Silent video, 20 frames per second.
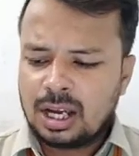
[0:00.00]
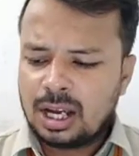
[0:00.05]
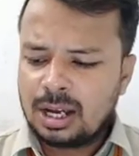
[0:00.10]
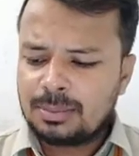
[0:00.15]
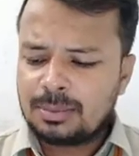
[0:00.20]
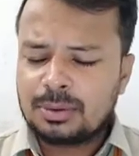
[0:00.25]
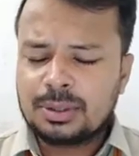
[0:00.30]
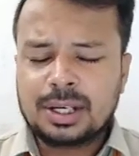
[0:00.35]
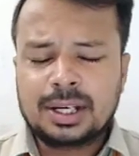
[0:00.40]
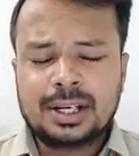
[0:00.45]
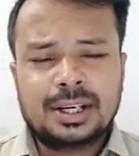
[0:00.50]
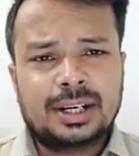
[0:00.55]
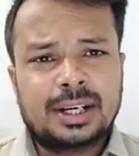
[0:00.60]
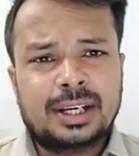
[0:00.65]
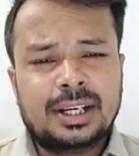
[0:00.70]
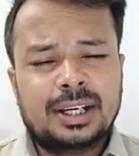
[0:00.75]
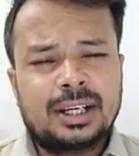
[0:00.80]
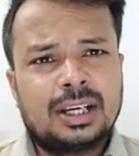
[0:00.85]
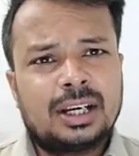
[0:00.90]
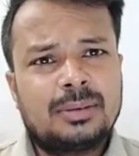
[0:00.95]
आपको क्या करना
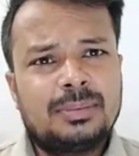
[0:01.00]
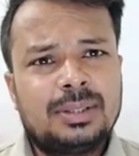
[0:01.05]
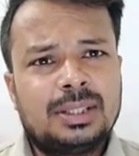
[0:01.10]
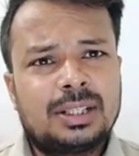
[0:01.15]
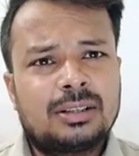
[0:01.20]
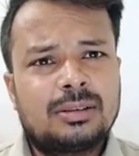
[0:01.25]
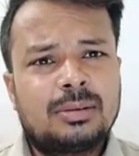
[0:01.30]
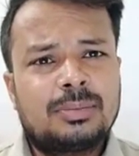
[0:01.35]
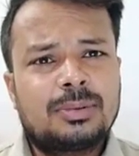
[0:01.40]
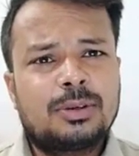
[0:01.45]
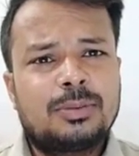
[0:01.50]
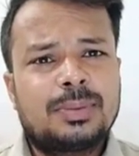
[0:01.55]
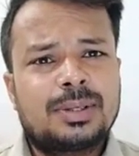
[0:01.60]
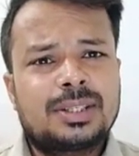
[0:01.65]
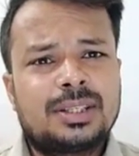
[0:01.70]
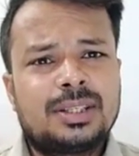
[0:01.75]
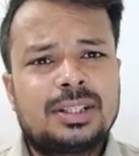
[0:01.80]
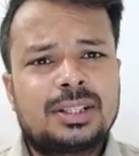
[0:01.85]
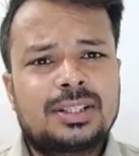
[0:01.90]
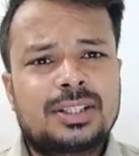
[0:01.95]
है अभी तक हम आपकी
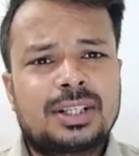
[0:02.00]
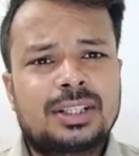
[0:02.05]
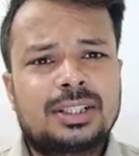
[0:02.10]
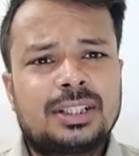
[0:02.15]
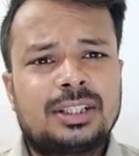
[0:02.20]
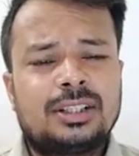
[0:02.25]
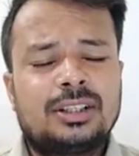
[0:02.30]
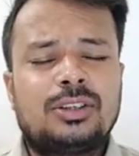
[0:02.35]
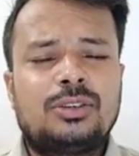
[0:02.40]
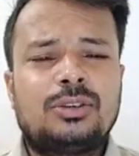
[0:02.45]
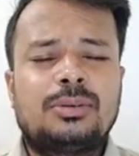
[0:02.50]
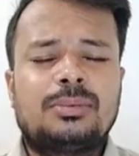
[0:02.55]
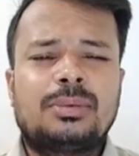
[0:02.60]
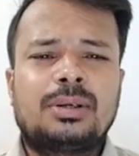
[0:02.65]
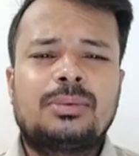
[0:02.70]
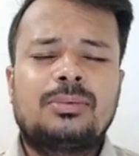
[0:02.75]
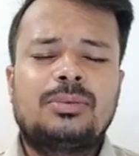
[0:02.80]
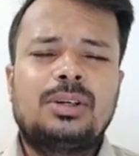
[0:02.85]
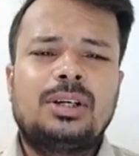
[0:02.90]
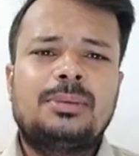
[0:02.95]
उपस्थिति दर्ज करते थे अनुक्रमा
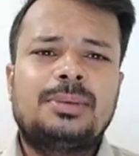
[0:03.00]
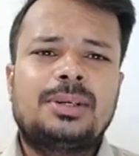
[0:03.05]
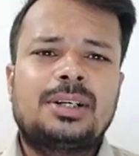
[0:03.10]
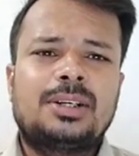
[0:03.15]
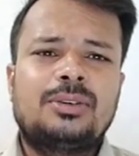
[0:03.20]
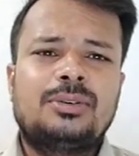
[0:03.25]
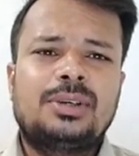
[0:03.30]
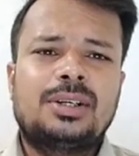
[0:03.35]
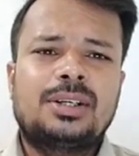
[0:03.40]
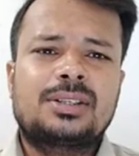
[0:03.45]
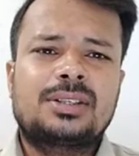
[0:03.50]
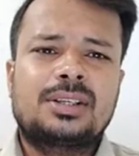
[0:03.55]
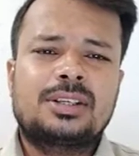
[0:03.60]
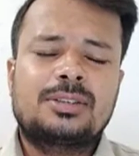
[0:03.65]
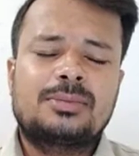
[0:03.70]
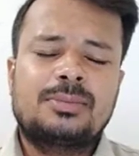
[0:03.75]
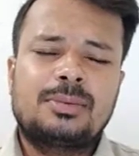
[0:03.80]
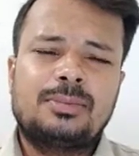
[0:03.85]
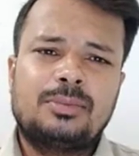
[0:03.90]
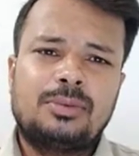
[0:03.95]
बोला आप खड़े हो गया
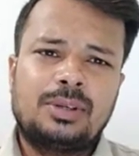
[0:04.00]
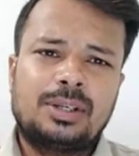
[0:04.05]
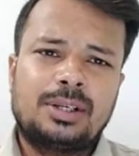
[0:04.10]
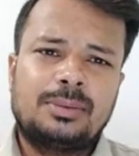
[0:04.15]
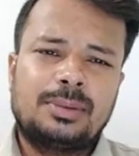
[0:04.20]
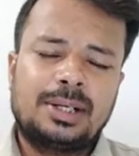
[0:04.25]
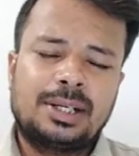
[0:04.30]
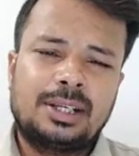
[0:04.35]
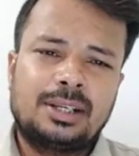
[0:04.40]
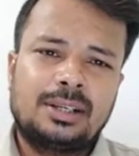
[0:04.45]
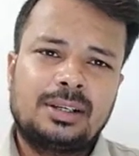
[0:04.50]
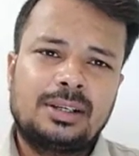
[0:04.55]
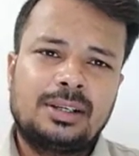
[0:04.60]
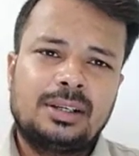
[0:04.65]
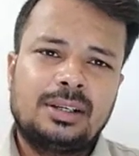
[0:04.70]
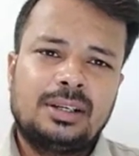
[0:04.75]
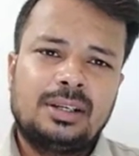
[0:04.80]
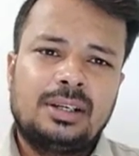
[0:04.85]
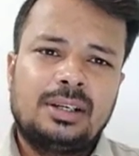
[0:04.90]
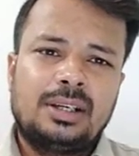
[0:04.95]
सरस में बोल गया बैठ गया
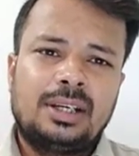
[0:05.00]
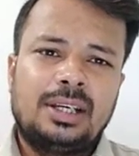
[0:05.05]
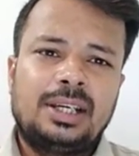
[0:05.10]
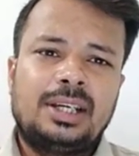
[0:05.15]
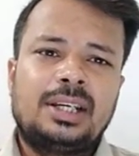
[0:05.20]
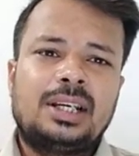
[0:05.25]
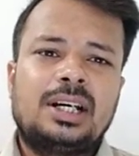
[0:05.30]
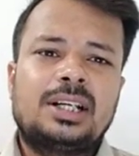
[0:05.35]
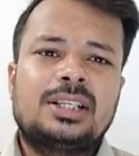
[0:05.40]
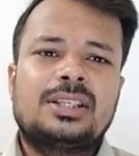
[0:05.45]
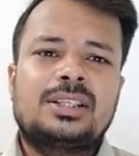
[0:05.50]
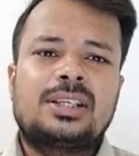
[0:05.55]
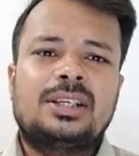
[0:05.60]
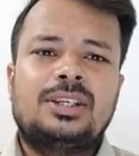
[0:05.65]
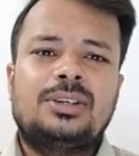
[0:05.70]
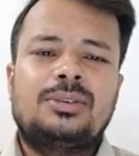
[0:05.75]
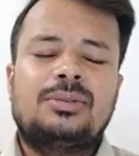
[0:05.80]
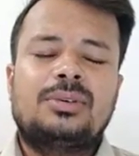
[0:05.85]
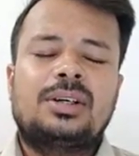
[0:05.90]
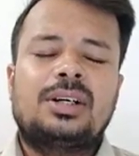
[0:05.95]
लेकिन आज ऐसा
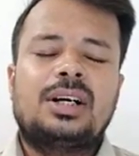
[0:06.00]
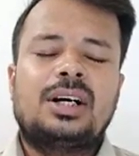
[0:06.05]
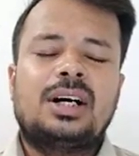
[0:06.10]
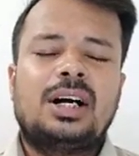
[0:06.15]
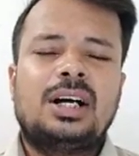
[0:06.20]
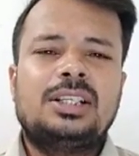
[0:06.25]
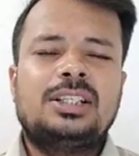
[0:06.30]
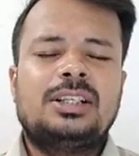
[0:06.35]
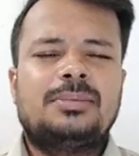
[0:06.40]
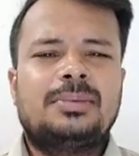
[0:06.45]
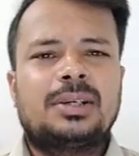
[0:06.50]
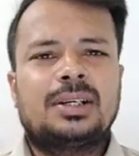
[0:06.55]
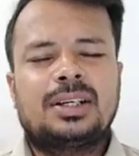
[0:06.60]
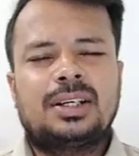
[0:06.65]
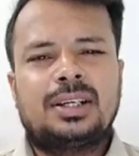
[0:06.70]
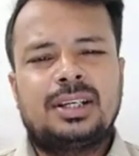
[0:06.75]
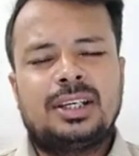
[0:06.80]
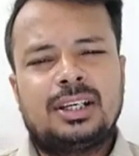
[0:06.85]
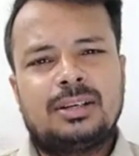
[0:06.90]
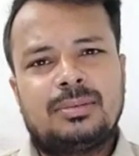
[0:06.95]
नहीं होगा आज आप क्या
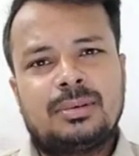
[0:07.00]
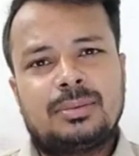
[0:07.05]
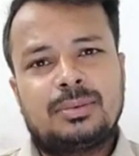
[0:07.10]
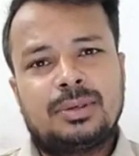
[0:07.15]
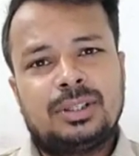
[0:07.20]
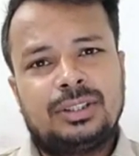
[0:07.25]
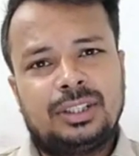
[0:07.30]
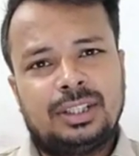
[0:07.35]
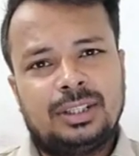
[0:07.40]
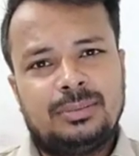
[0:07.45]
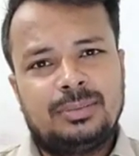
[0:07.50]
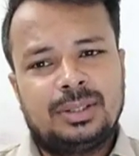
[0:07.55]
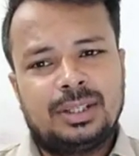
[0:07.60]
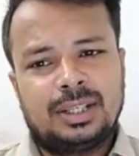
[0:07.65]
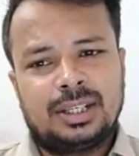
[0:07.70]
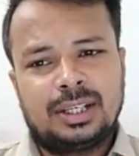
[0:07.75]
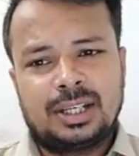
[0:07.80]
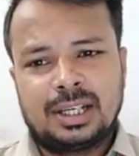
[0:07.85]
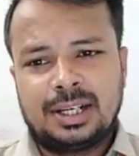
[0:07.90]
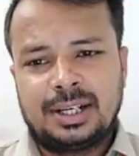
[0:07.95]
करेंगे हम आपको एक थीम
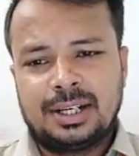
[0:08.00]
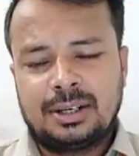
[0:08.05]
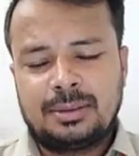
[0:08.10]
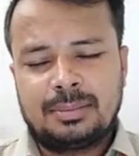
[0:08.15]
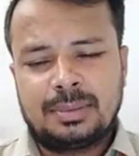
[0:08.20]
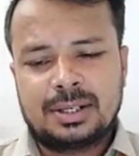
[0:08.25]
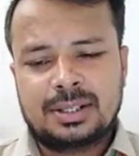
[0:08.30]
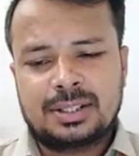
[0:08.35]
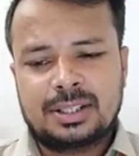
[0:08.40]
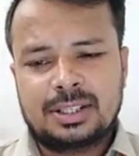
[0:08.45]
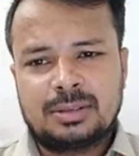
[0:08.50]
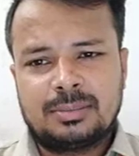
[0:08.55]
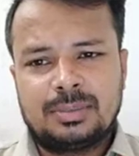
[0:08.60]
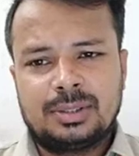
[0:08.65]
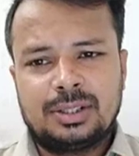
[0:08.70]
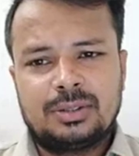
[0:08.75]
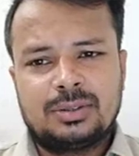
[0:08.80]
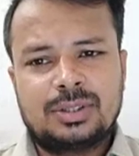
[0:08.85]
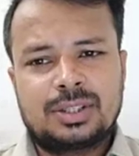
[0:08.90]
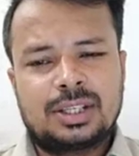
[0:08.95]
देंगे कैलेंडर पार्ट से
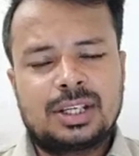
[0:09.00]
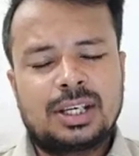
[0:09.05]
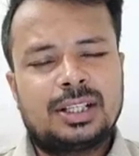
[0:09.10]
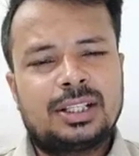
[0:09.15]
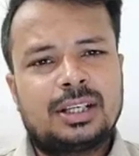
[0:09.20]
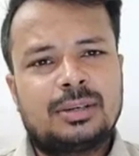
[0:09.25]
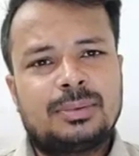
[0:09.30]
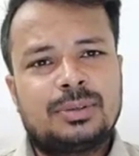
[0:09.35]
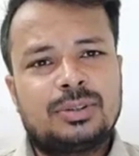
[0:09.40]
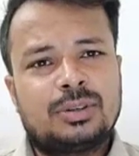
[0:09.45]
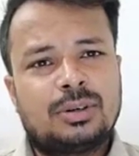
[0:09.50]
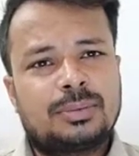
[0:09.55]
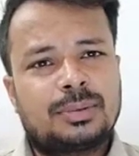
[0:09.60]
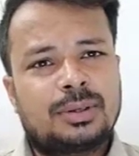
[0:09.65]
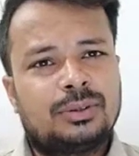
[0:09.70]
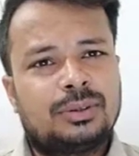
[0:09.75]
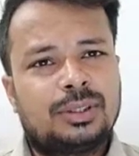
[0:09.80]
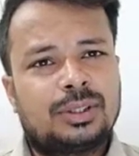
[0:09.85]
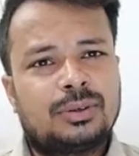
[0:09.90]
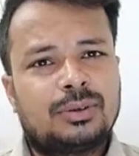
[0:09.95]
संबंधित उसके आधार पर जो आपका
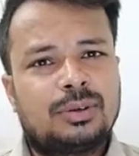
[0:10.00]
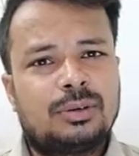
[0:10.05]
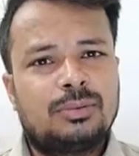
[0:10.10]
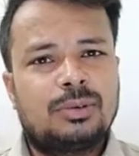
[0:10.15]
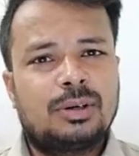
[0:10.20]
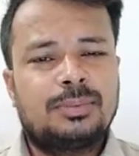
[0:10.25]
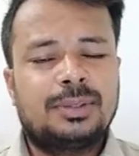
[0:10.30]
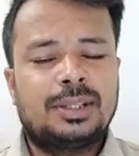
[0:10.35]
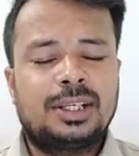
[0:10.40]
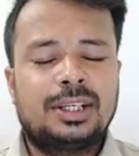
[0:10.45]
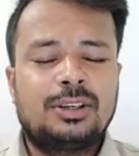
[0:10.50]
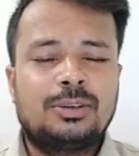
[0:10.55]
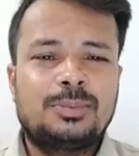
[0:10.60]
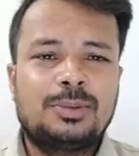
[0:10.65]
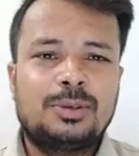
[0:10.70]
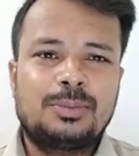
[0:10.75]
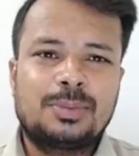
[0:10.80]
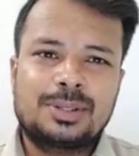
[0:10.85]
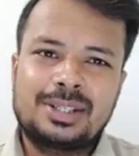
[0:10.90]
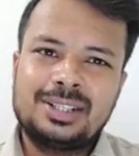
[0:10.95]
उत्तर होगा वो आप देंगे
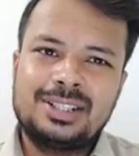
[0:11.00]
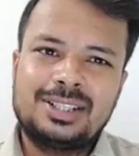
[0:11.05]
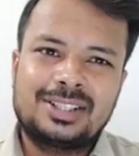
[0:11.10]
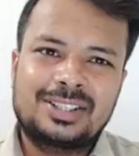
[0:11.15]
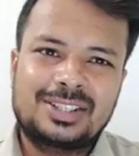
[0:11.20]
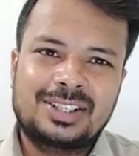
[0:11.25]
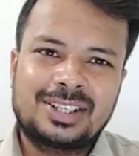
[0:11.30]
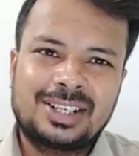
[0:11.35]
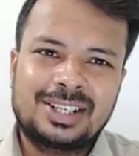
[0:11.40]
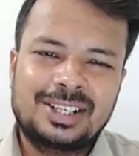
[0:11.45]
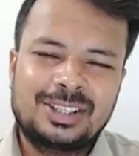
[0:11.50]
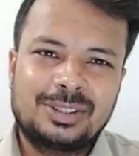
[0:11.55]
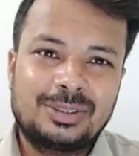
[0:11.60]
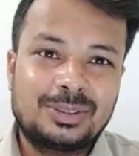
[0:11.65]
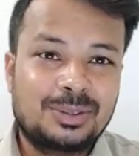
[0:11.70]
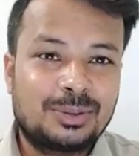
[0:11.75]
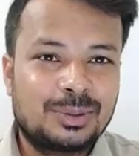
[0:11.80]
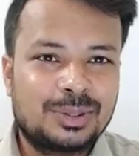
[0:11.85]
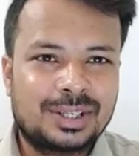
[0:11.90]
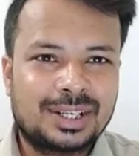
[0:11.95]
अपनी उपस्थिति दर्ज करेंगे
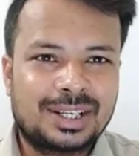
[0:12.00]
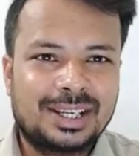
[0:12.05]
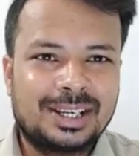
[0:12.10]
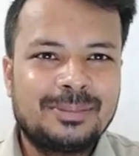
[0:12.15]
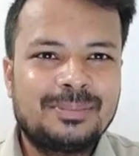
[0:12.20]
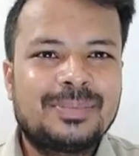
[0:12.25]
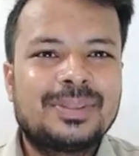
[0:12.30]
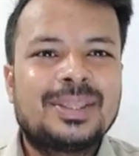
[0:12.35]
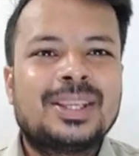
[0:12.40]
तो रोचक है